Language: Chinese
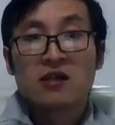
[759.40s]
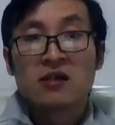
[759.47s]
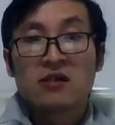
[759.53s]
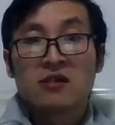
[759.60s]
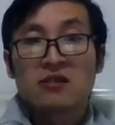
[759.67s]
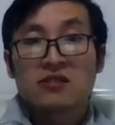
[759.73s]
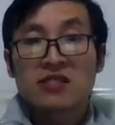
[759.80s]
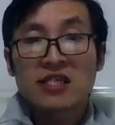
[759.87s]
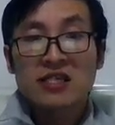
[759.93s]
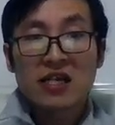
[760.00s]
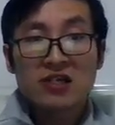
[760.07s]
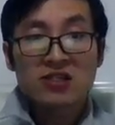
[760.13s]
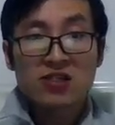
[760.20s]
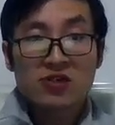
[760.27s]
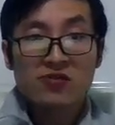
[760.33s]
现代
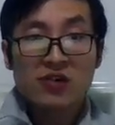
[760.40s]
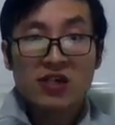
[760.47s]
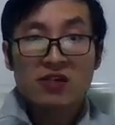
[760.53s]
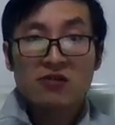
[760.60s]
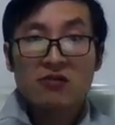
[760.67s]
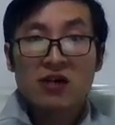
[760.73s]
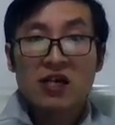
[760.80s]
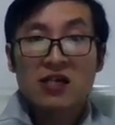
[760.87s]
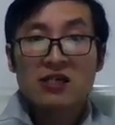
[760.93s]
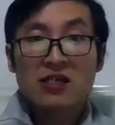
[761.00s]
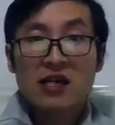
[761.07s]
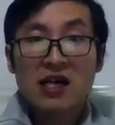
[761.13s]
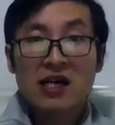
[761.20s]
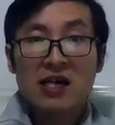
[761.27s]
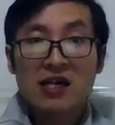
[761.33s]
社会的话，
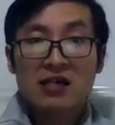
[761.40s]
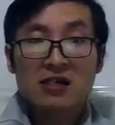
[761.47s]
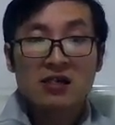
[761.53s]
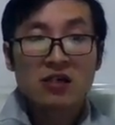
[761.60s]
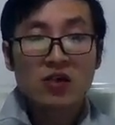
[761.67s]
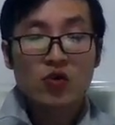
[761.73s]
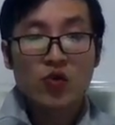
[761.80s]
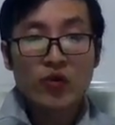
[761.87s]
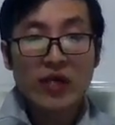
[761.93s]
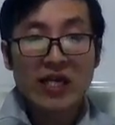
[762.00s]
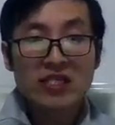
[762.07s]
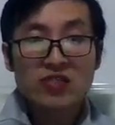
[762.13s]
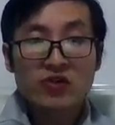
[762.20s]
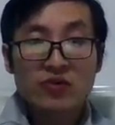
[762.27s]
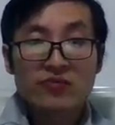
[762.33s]
它和古代
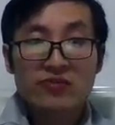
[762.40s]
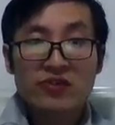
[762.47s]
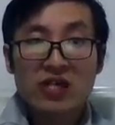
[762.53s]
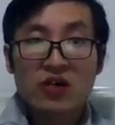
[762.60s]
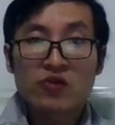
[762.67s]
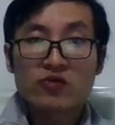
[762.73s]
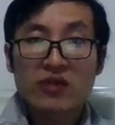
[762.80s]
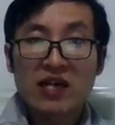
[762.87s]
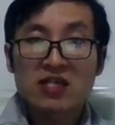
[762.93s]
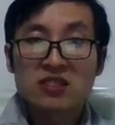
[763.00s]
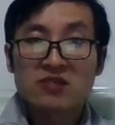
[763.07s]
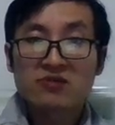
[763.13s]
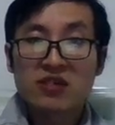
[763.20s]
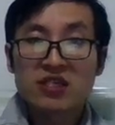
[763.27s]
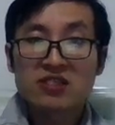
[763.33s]
社会不一样。古代社
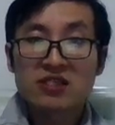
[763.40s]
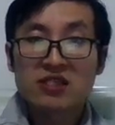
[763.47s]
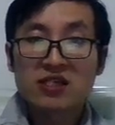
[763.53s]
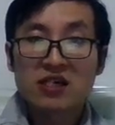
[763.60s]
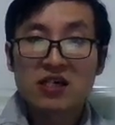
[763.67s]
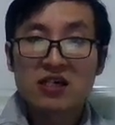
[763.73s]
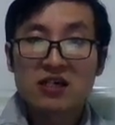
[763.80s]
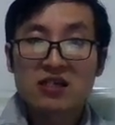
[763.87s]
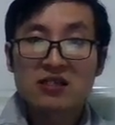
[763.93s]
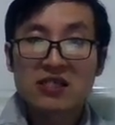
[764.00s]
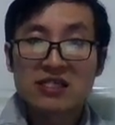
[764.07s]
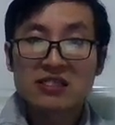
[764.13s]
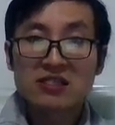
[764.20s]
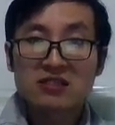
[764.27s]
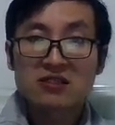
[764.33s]
会是一个等
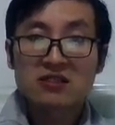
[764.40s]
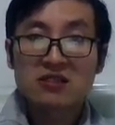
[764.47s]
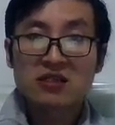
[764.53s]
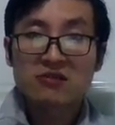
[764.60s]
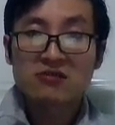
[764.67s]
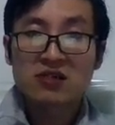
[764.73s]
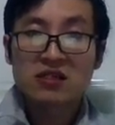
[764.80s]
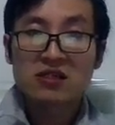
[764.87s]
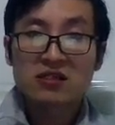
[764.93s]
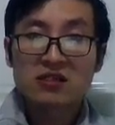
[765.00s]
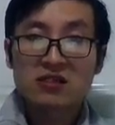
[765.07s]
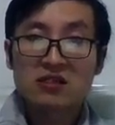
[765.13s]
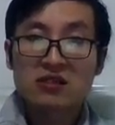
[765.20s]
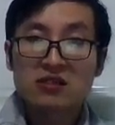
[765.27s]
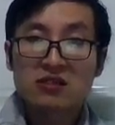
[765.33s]
级制社
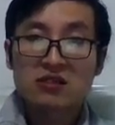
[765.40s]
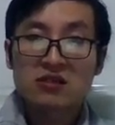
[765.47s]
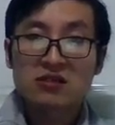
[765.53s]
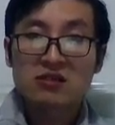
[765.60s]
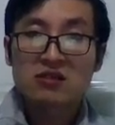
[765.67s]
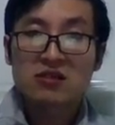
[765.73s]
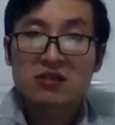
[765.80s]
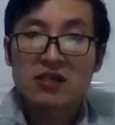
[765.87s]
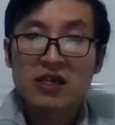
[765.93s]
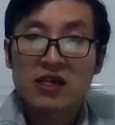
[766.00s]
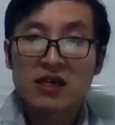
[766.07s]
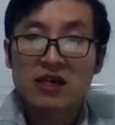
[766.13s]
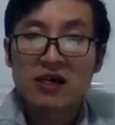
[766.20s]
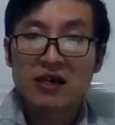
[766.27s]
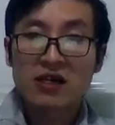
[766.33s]

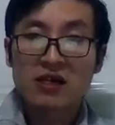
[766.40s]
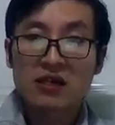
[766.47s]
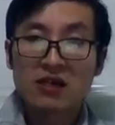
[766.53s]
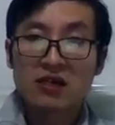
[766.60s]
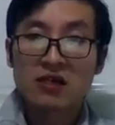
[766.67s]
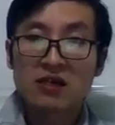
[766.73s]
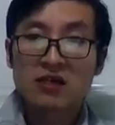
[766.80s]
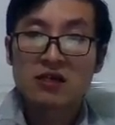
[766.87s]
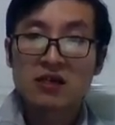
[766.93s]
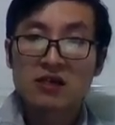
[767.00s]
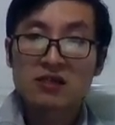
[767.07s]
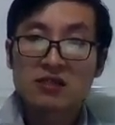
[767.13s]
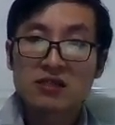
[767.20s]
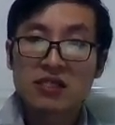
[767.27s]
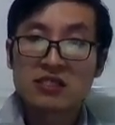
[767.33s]
会，hierarchy，
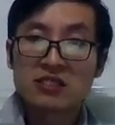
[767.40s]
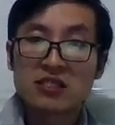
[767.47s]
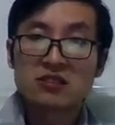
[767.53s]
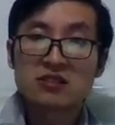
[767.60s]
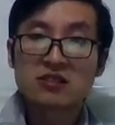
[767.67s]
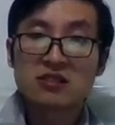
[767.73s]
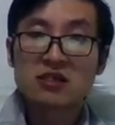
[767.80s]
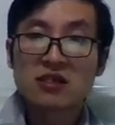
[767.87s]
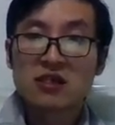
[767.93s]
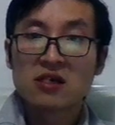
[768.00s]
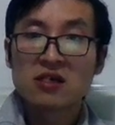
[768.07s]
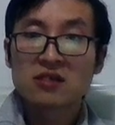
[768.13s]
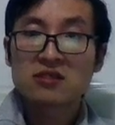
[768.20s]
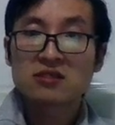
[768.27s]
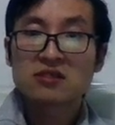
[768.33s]
等级制。
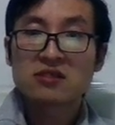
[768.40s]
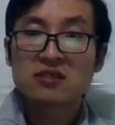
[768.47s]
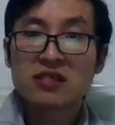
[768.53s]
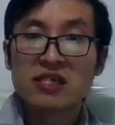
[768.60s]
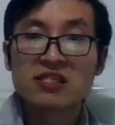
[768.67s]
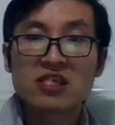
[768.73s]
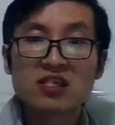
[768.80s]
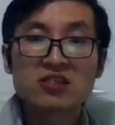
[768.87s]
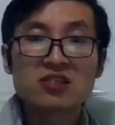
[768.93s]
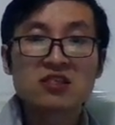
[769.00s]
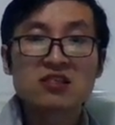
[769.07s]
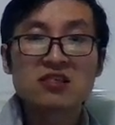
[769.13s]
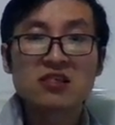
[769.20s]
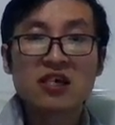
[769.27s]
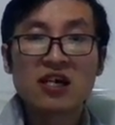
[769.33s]
等级制
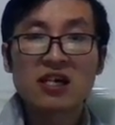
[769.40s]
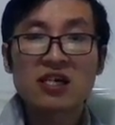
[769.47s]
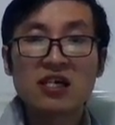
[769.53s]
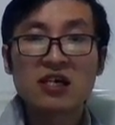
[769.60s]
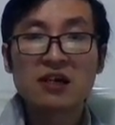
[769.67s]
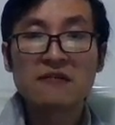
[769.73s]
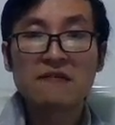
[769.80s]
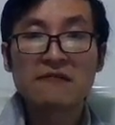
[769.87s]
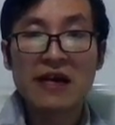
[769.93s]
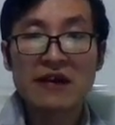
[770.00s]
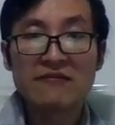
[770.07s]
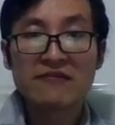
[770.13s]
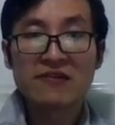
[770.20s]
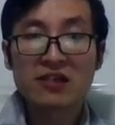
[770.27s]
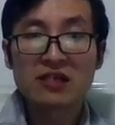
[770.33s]
是可以克服
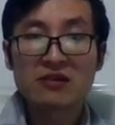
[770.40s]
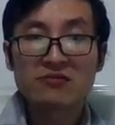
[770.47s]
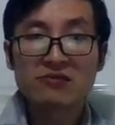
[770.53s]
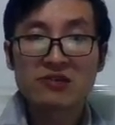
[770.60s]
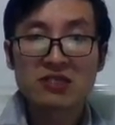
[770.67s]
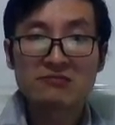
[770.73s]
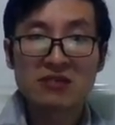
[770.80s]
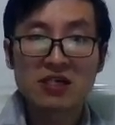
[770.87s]
envy 的。为什么？